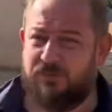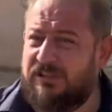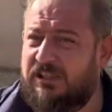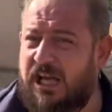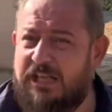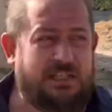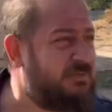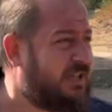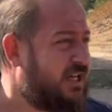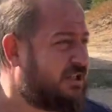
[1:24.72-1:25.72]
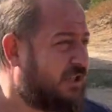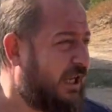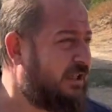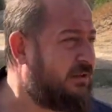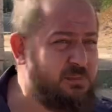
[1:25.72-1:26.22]
mıntıkayı kimse içti lan.
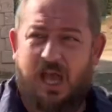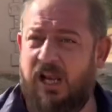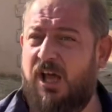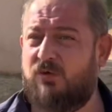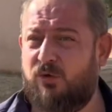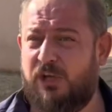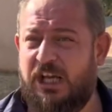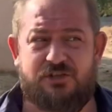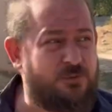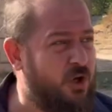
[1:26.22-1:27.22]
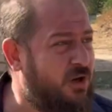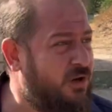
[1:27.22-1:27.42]
Bir Allah'ın kulu geçmiyor.